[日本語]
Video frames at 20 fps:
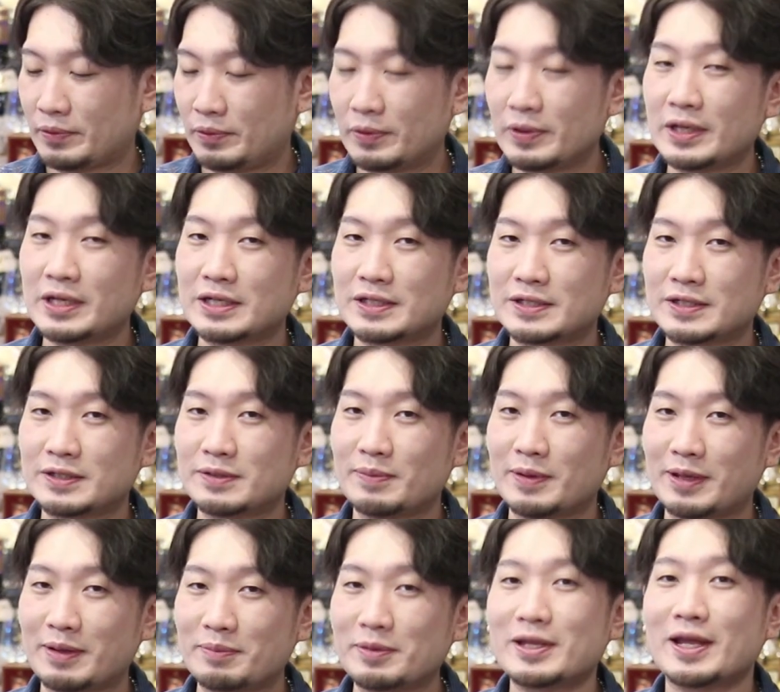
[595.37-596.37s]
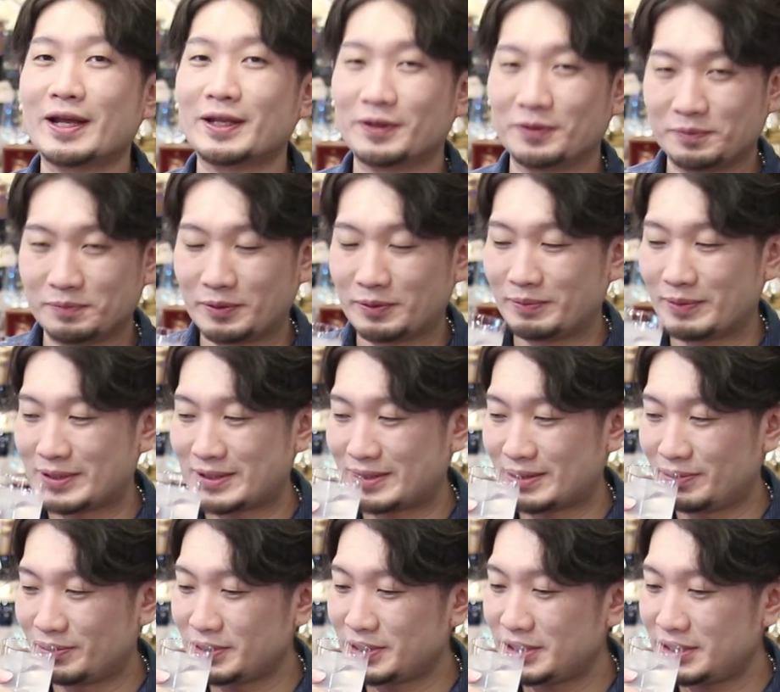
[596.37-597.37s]
これはね、進めてみたいと思いま
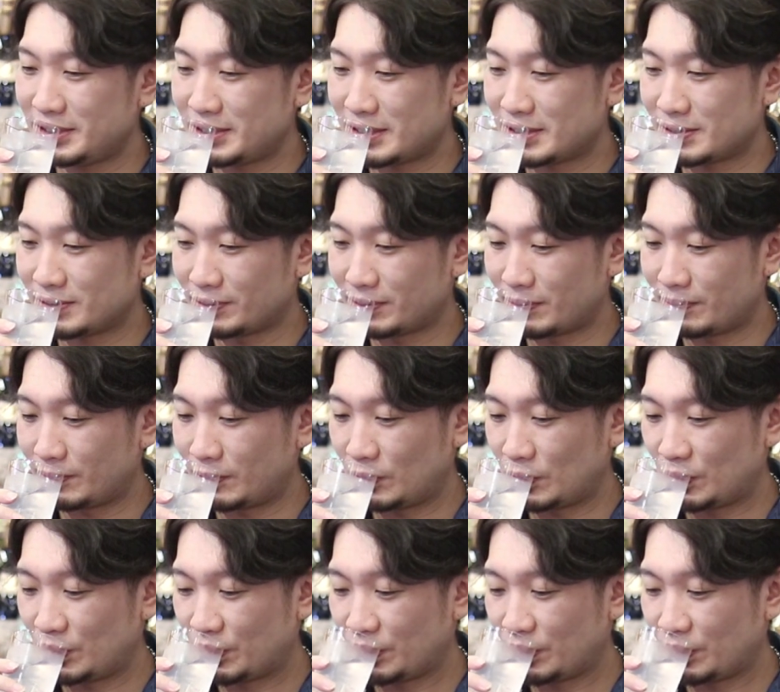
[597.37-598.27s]
す。美味しいです、とても。